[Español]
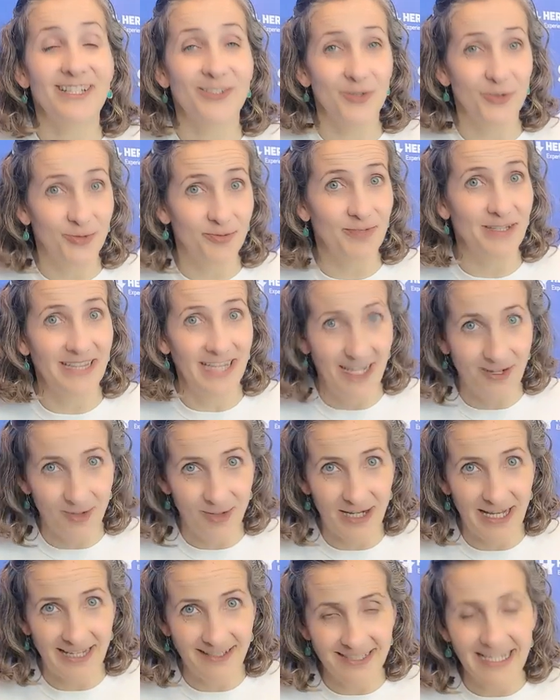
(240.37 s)
en sus ah,
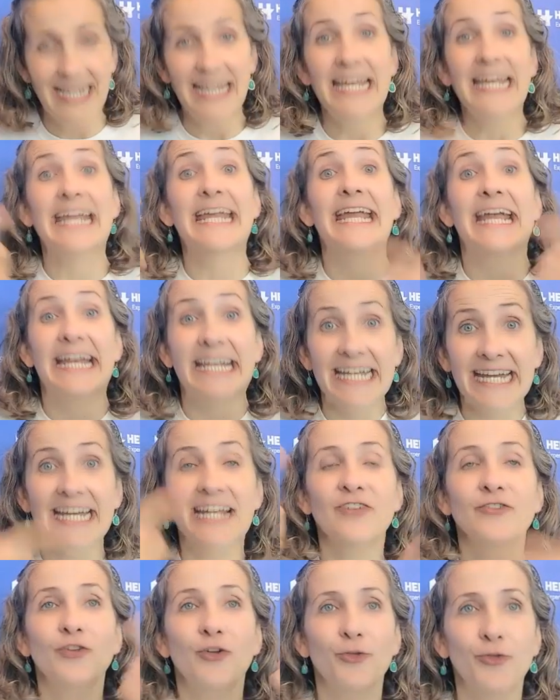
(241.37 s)
bitácoras y
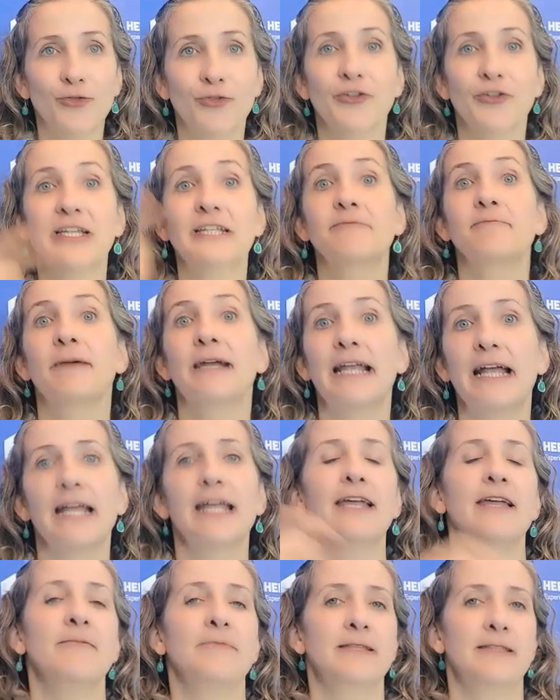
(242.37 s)
generan soluciones para
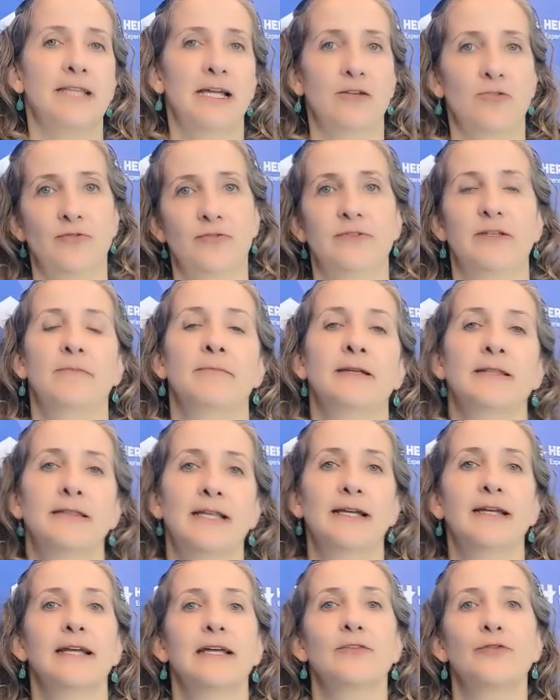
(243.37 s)
evitar
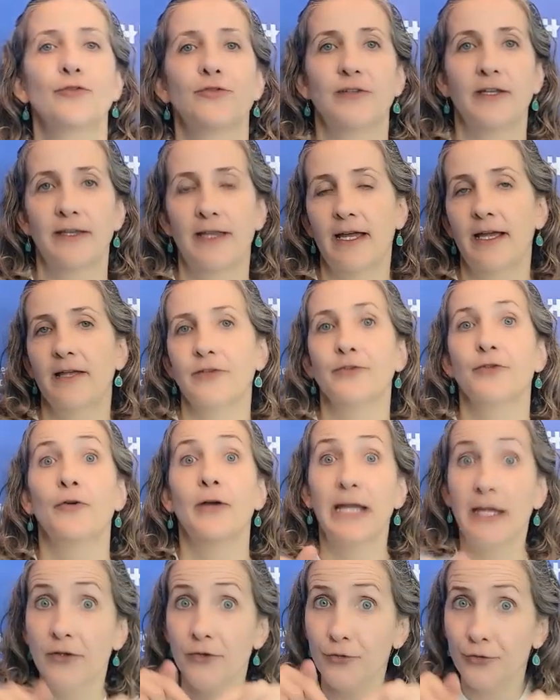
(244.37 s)
justamente que suceda eso
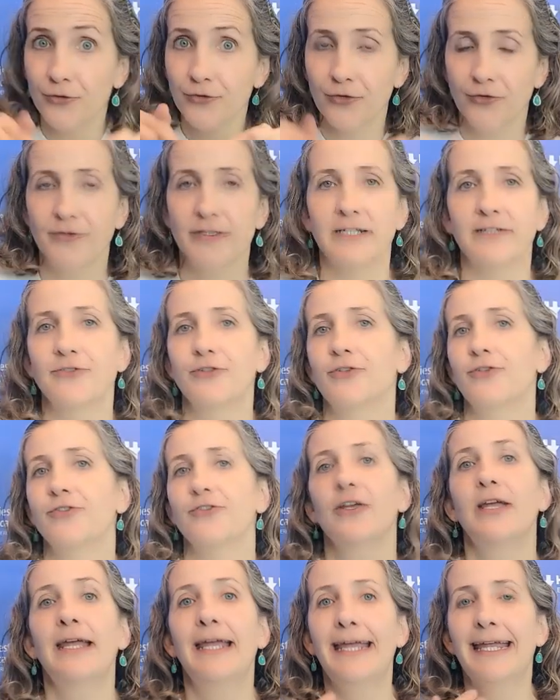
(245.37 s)
en sus
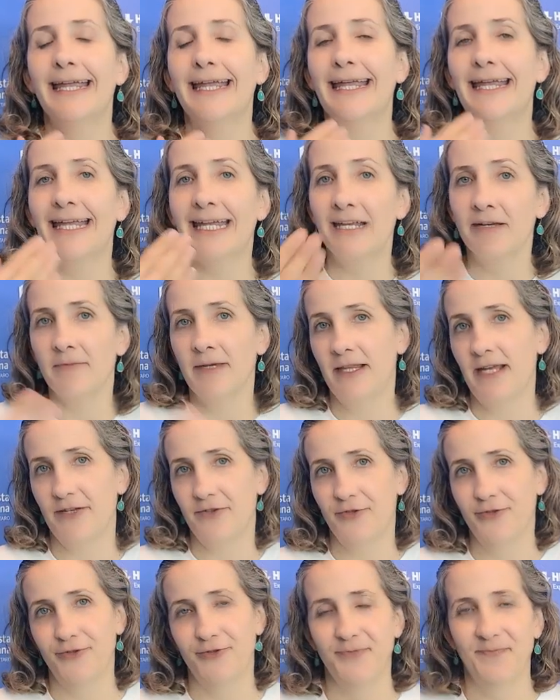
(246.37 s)
contextos
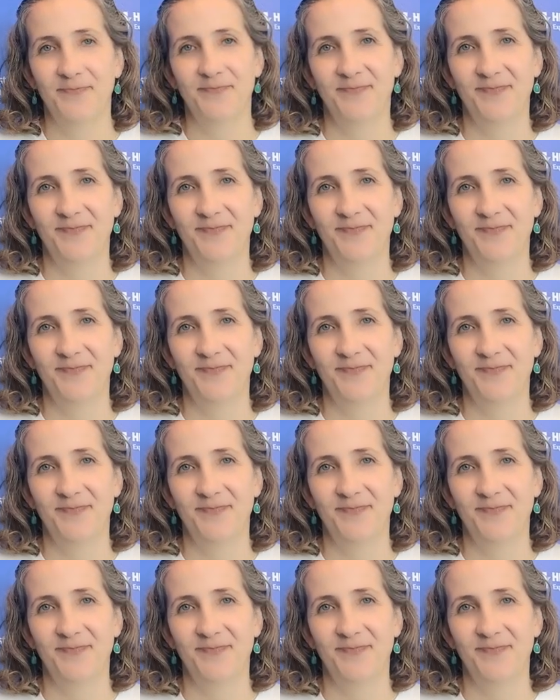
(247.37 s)
inmediatos.